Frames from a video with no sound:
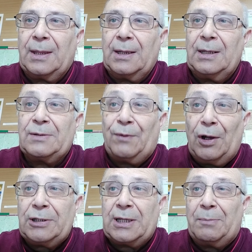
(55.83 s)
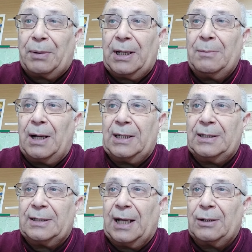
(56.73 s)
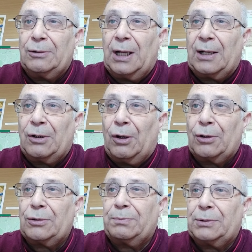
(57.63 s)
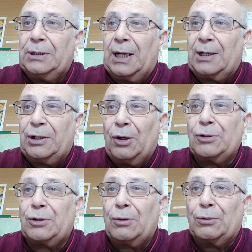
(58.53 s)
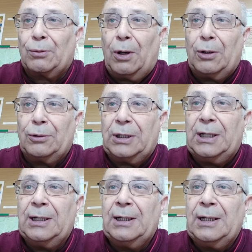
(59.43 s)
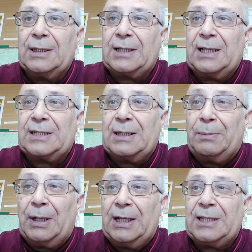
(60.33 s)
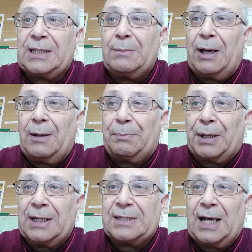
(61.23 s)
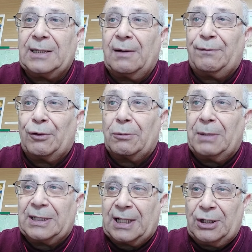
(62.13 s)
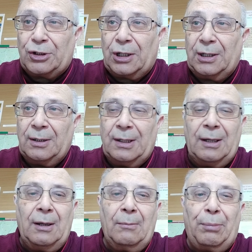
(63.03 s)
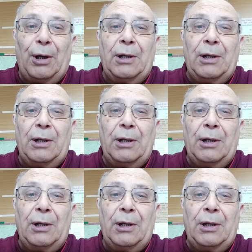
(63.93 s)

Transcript: Svolse prima all'interno del, corp- del chiostro un ruolo di sensibilissima e apprezzata formatrice, poi